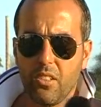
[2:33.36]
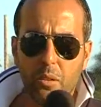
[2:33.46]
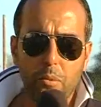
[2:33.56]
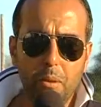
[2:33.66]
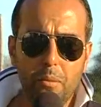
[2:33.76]
Sì, il
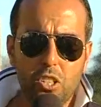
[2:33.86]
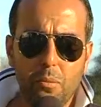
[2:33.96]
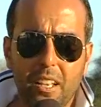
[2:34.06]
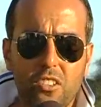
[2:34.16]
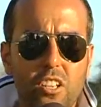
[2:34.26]
problema c'è
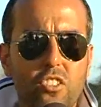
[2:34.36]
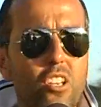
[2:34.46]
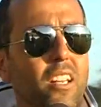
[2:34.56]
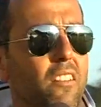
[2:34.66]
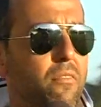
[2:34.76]
perché c'è
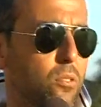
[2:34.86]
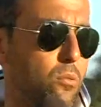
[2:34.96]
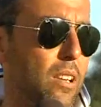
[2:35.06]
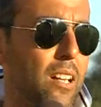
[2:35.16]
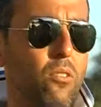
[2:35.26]
Cini che è
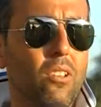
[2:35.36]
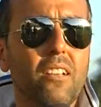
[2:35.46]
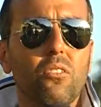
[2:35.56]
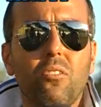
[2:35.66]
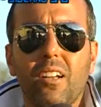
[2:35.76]
infortunato,
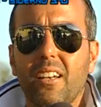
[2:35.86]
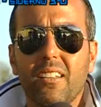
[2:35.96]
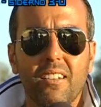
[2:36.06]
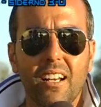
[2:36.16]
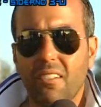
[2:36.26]
Orlando dovrà
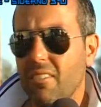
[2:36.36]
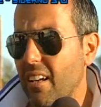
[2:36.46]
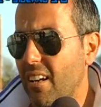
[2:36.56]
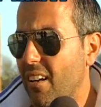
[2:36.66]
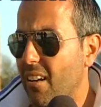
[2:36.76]
rientrare
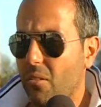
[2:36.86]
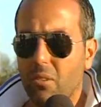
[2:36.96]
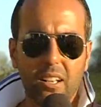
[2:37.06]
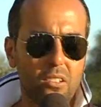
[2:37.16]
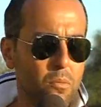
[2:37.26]
fra
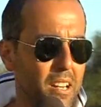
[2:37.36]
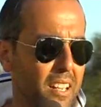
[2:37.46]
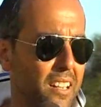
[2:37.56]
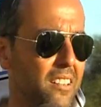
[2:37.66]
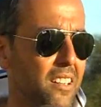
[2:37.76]
qualche
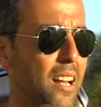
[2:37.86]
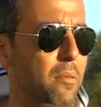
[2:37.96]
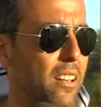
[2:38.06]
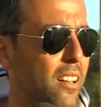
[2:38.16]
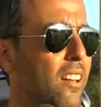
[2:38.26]
domenica rientrerà
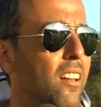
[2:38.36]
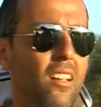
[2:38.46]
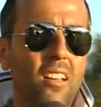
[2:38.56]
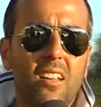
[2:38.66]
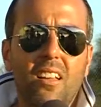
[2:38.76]
perché
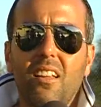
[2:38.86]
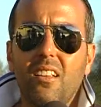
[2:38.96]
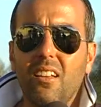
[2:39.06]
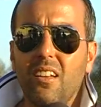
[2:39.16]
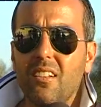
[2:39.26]

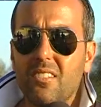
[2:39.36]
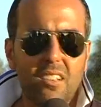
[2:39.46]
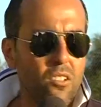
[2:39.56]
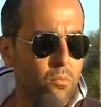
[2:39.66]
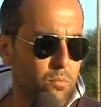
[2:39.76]
eh, il
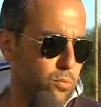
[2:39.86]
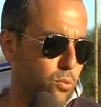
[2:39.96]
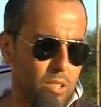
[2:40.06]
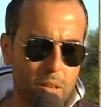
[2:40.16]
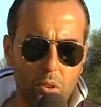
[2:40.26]
Siderno
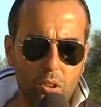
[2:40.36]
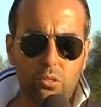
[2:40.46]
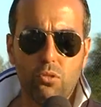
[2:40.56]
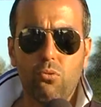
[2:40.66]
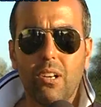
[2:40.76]
punta
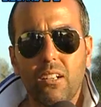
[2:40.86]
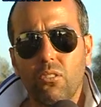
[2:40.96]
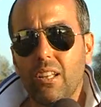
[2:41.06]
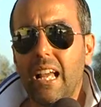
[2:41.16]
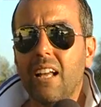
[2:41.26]
molto su Carlo
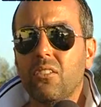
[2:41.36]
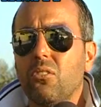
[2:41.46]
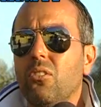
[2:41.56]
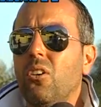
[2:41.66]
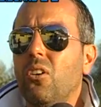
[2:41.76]

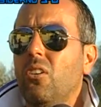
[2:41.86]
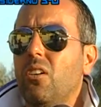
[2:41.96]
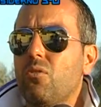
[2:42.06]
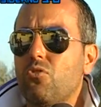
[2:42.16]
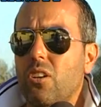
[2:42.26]
Orlando
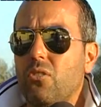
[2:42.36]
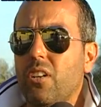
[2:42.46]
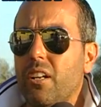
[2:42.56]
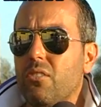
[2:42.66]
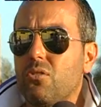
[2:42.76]
è un giocatore
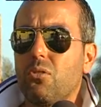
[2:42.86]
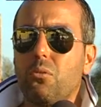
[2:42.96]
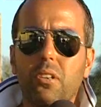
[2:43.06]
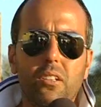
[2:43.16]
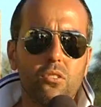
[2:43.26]
che non sto
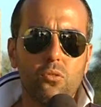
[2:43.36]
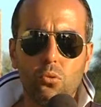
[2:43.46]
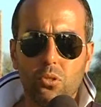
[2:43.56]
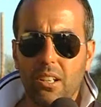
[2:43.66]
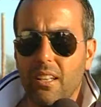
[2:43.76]
qui a
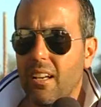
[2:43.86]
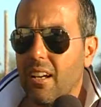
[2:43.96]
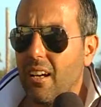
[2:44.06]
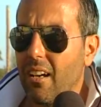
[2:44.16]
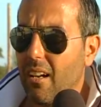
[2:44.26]
discutere,
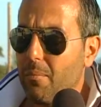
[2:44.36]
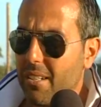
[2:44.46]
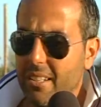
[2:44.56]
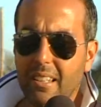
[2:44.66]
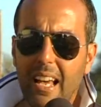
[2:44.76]
a
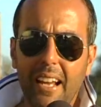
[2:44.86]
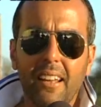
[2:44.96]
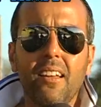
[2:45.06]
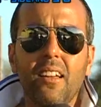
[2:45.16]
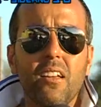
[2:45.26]
presentare,
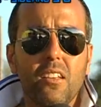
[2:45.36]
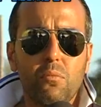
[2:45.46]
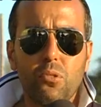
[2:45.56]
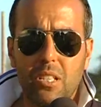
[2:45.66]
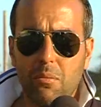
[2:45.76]
in
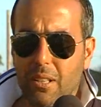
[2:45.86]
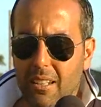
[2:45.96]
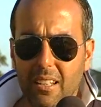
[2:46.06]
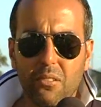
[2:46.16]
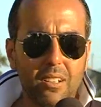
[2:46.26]
più stiamo
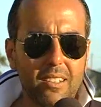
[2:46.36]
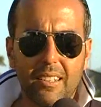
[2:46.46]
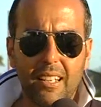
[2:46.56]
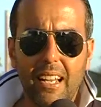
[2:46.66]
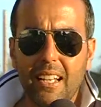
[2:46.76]
trattando un altro
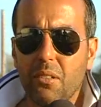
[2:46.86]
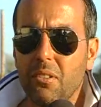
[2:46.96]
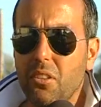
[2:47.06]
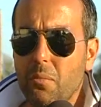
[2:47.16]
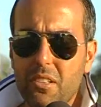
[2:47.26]
attaccante,
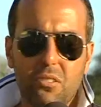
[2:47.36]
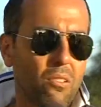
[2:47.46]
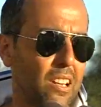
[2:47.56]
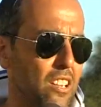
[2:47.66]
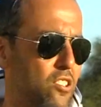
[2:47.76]
quindi io penso
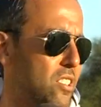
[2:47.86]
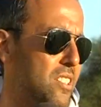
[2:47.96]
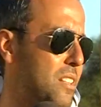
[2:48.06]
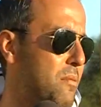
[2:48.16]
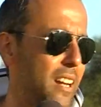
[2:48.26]
che ci
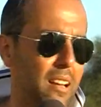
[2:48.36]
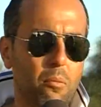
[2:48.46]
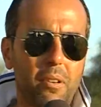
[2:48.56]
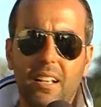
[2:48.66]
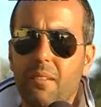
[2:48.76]
sistemeremo
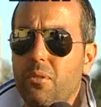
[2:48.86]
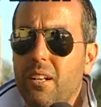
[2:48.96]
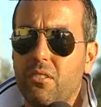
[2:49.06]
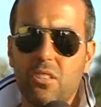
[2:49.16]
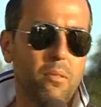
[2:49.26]
per il
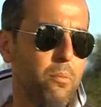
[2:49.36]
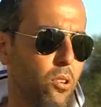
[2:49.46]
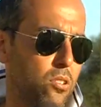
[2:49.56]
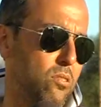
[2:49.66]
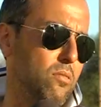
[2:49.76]
campionato, siamo a
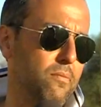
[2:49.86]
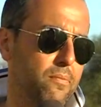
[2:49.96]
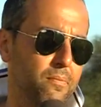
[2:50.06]
posto.